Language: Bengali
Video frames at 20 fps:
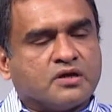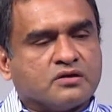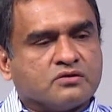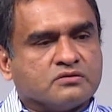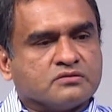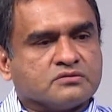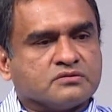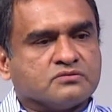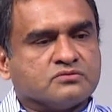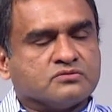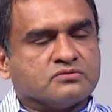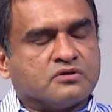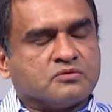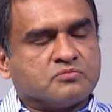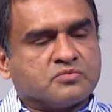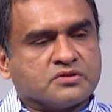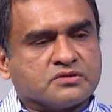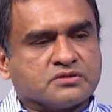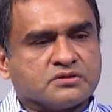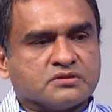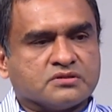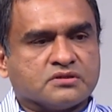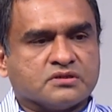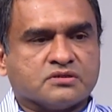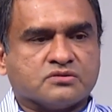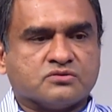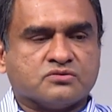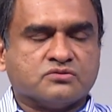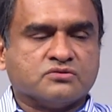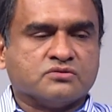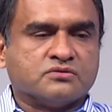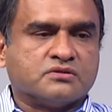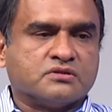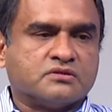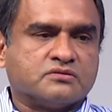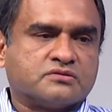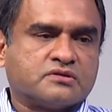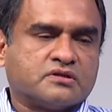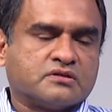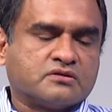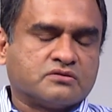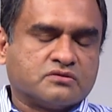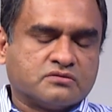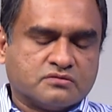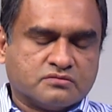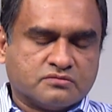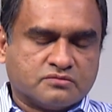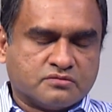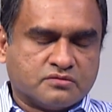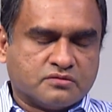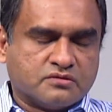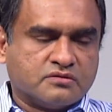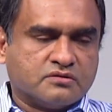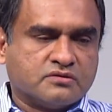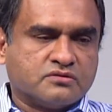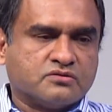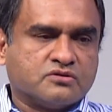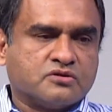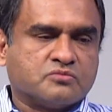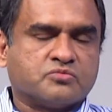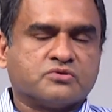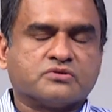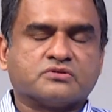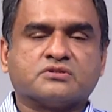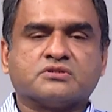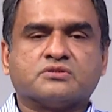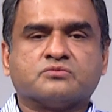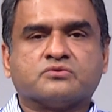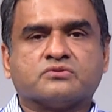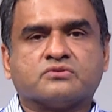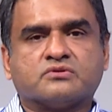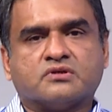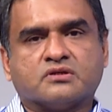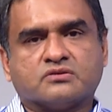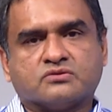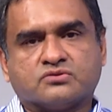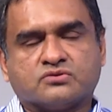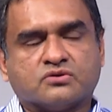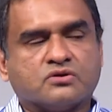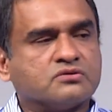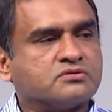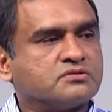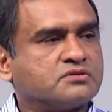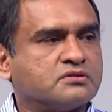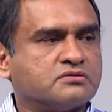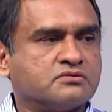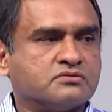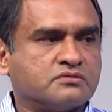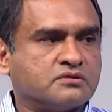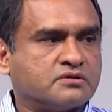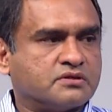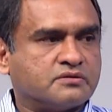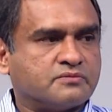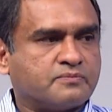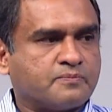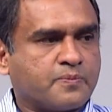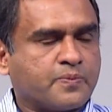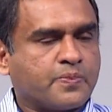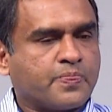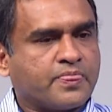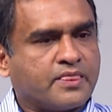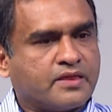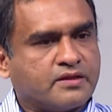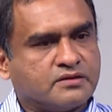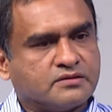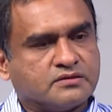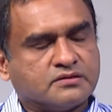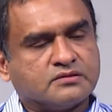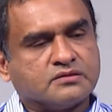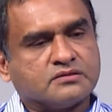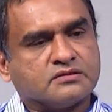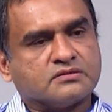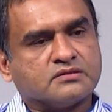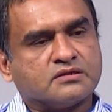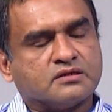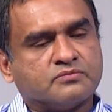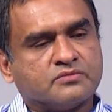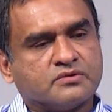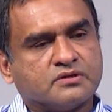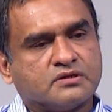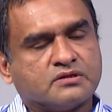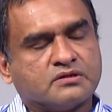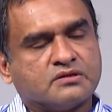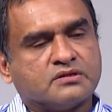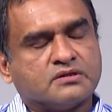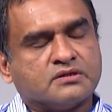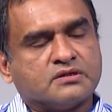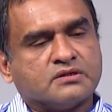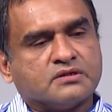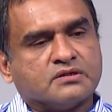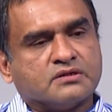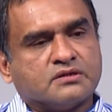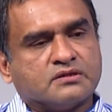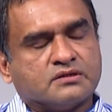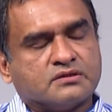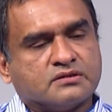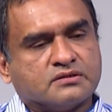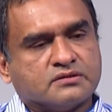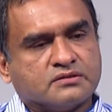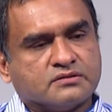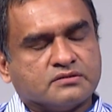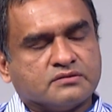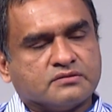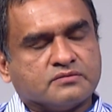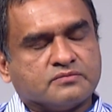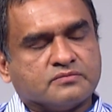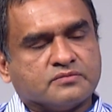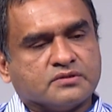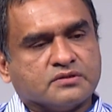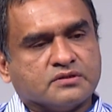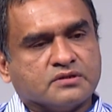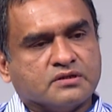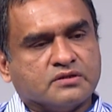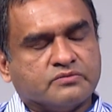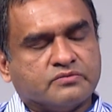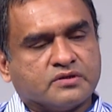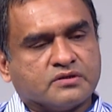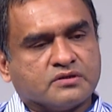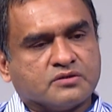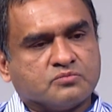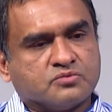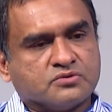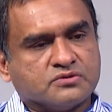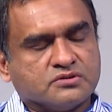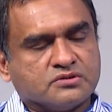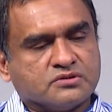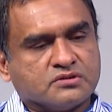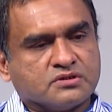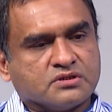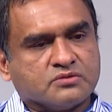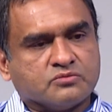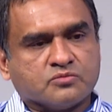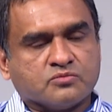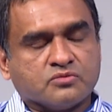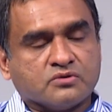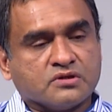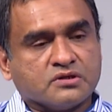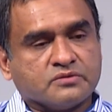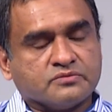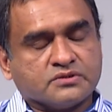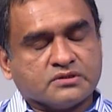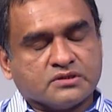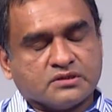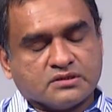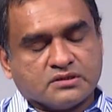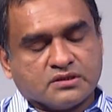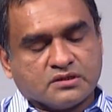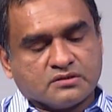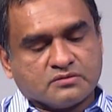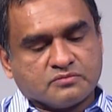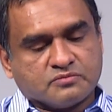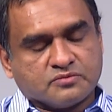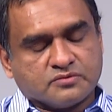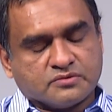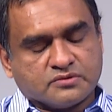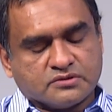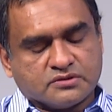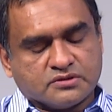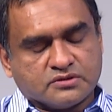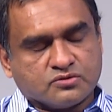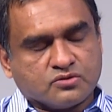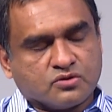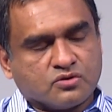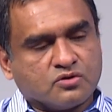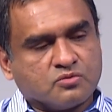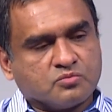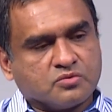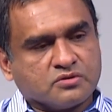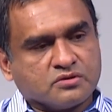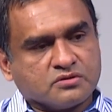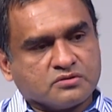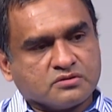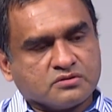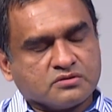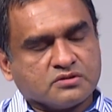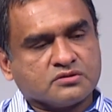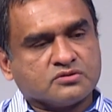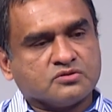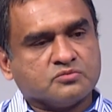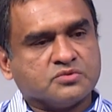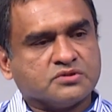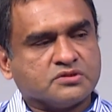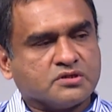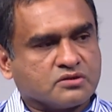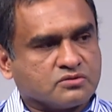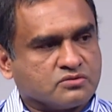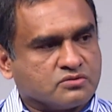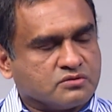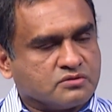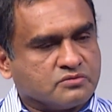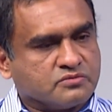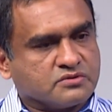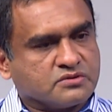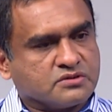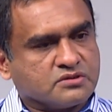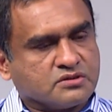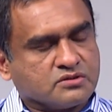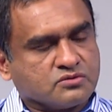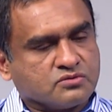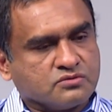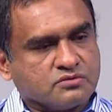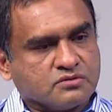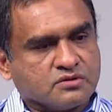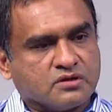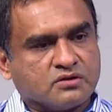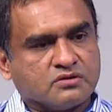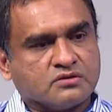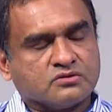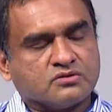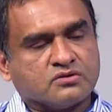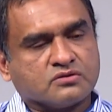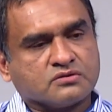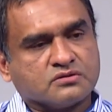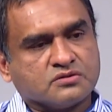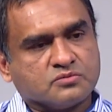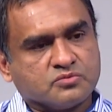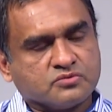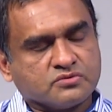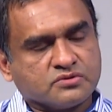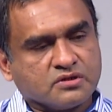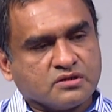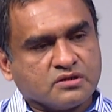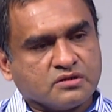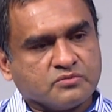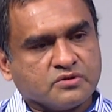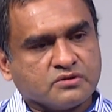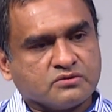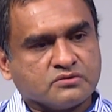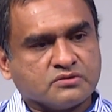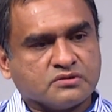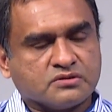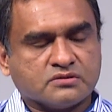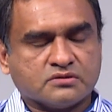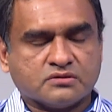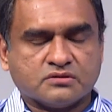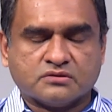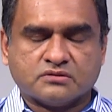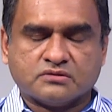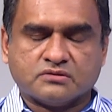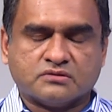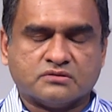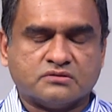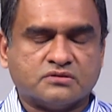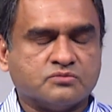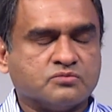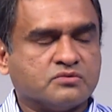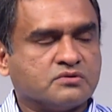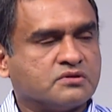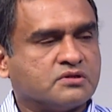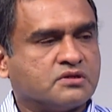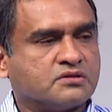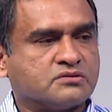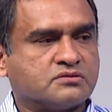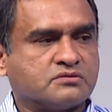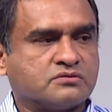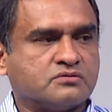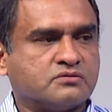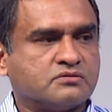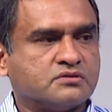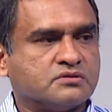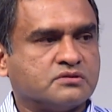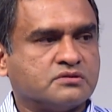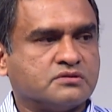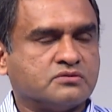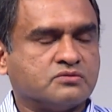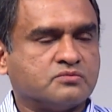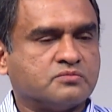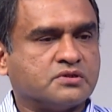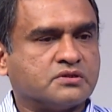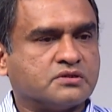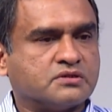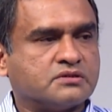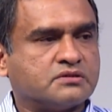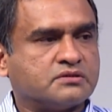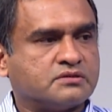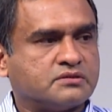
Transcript: ভালো কিন্তু অপারেশনটা একটু জটিল সাধারণ অন্যান্য অপারেশনের মতো এত সহজ সাধ্য না ঠিক আছে আমরা আচ্ছা। মানে লিভারের পজিশন এবং বললাম যে এটার যে তরল পদার্থটা একটু বিষাক্ত এবং সেটা কোনো কারণে রক্তে পৌঁছাইলে মানুষের জীবন নাশ করে দিতেও পারে